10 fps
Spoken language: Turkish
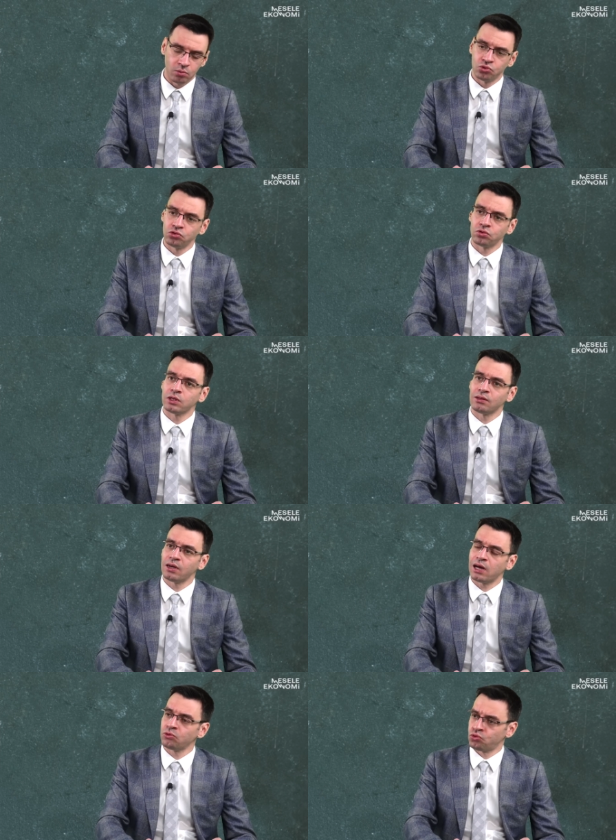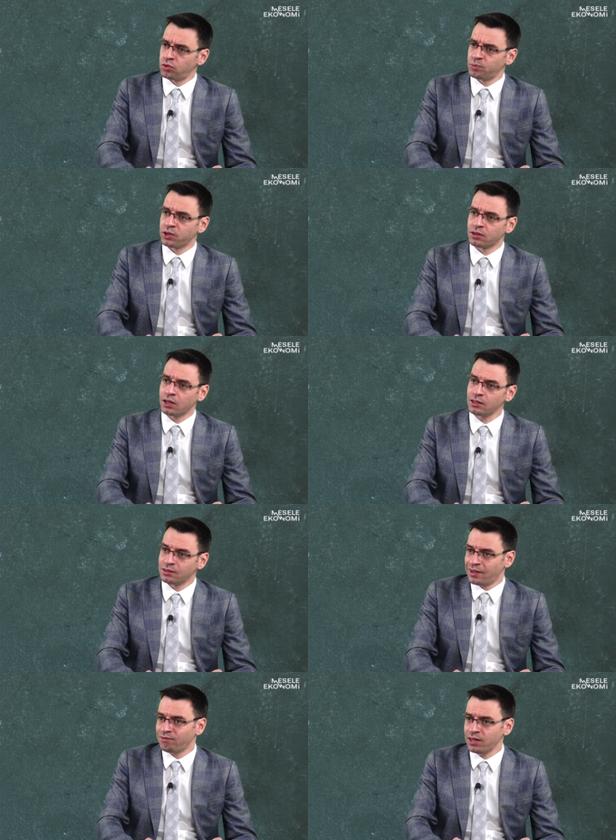Bu ideal ütopyada
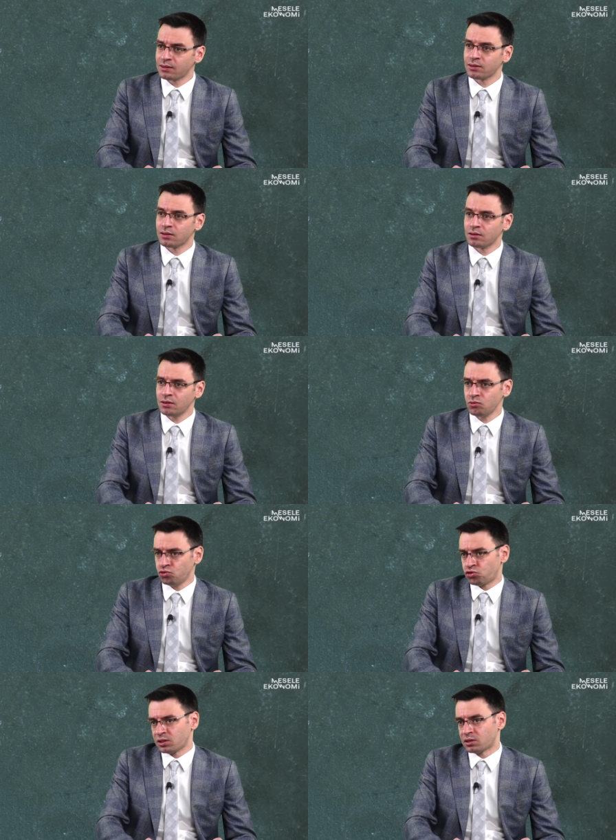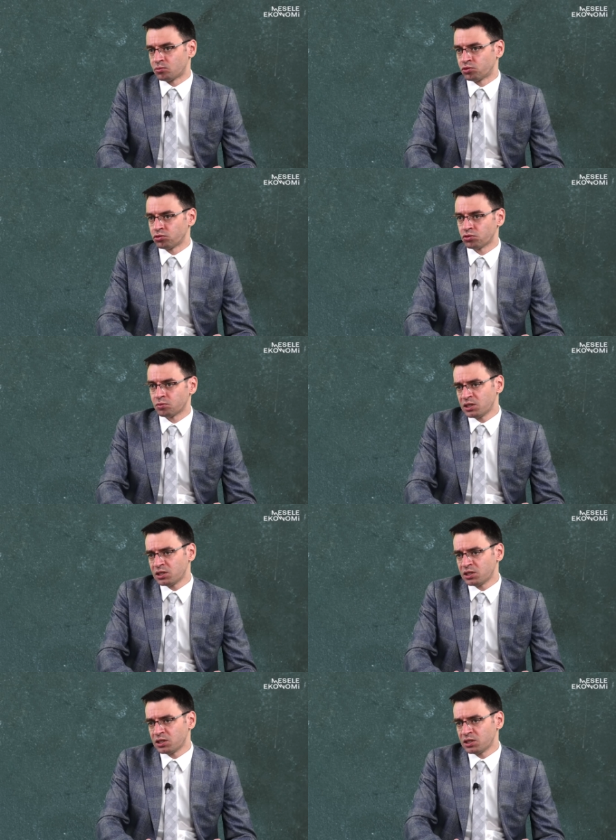devlet de üç kısım oluşur.